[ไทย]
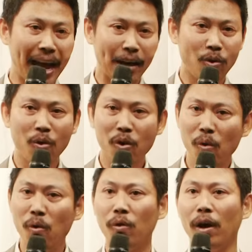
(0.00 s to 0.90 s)
หมา
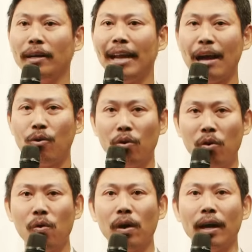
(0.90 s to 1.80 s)
โง่ๆหน้า
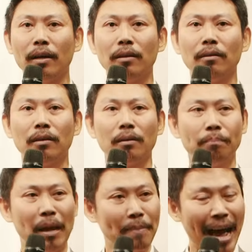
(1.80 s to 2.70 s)

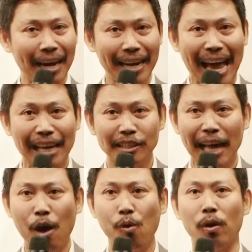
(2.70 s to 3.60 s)
โง่ๆเป็นหมาหน้า
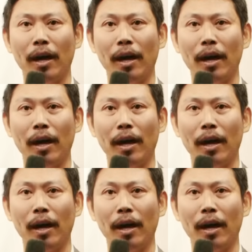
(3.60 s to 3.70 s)
เศร้า